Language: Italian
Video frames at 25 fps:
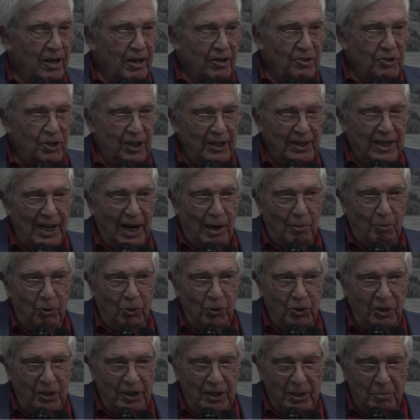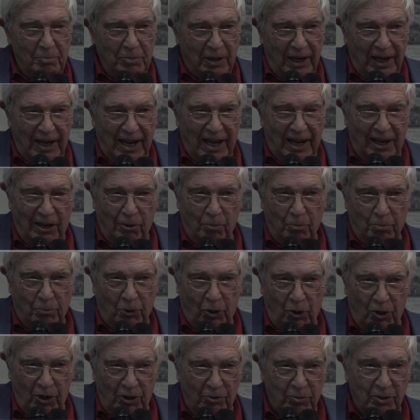cerchiamo di dipanare un
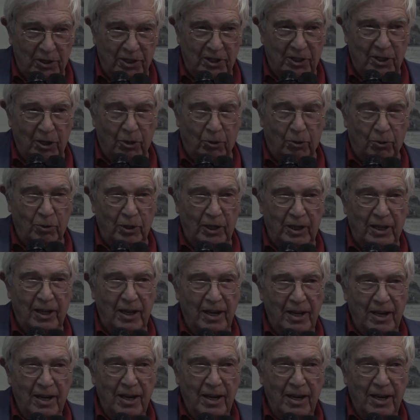po' le questioni.